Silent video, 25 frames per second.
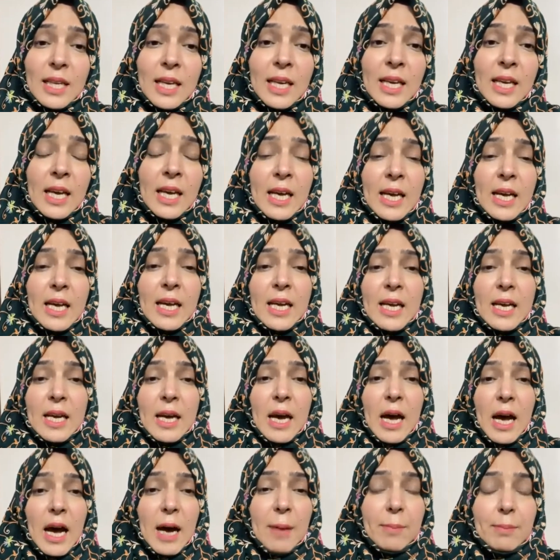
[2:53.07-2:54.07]
कि
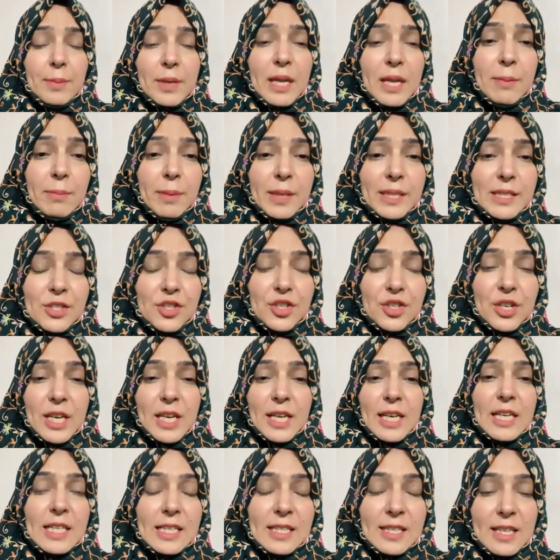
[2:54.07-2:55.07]
अपने बच्चे
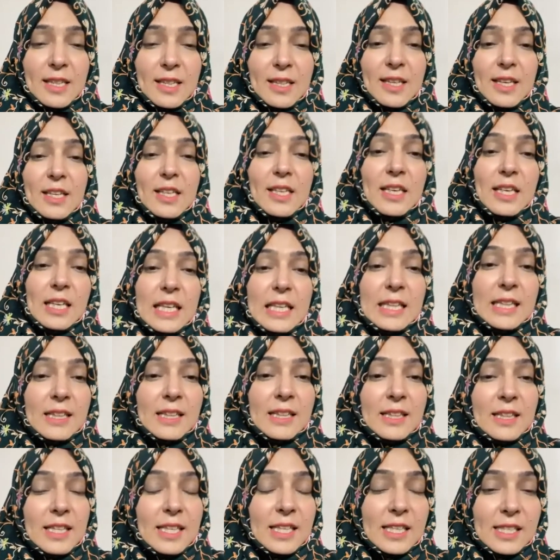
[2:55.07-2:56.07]
की जिंदगी के
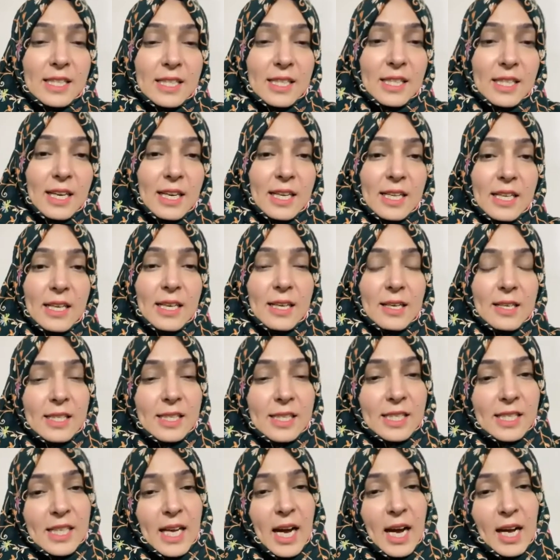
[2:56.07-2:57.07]
तीसरे
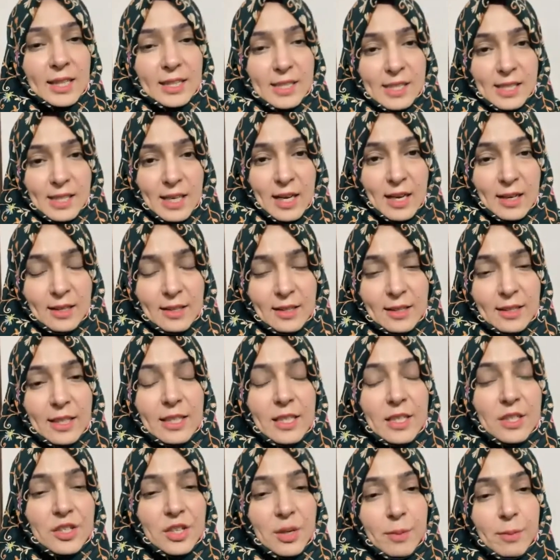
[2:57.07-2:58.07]
सात साल
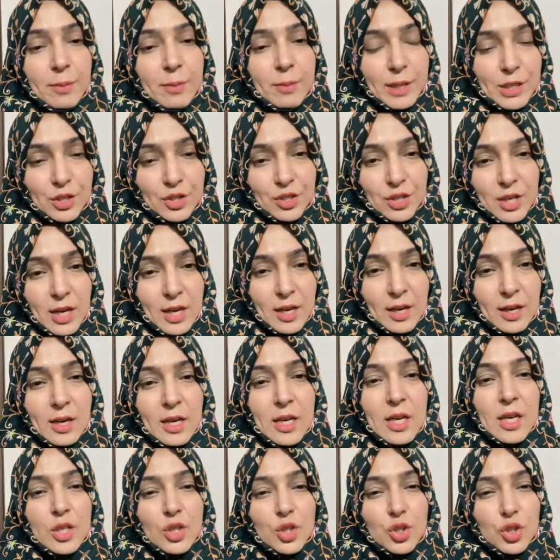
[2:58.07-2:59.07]
यानी जब बच्चा
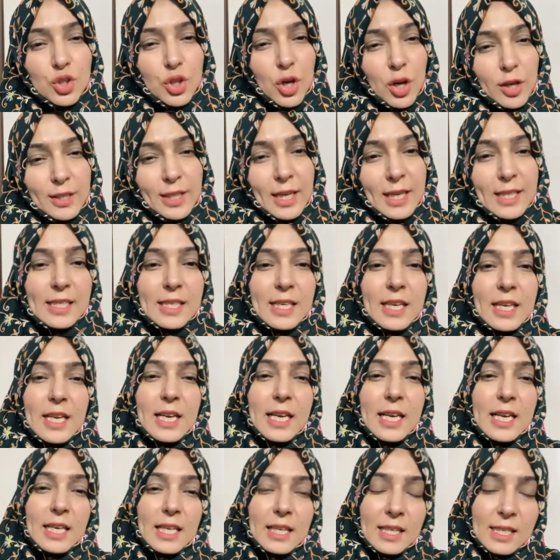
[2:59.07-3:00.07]
चौदह हम्म। से
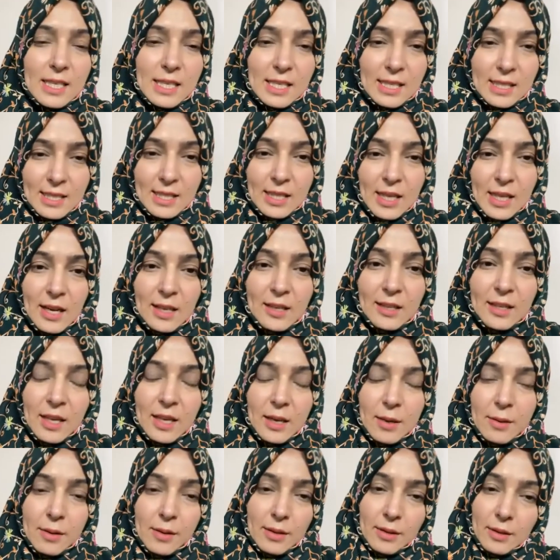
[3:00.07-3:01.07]
इक्कीस साल
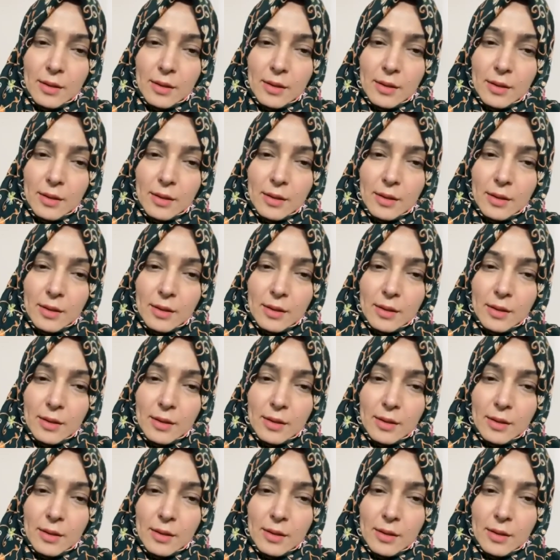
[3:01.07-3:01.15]
के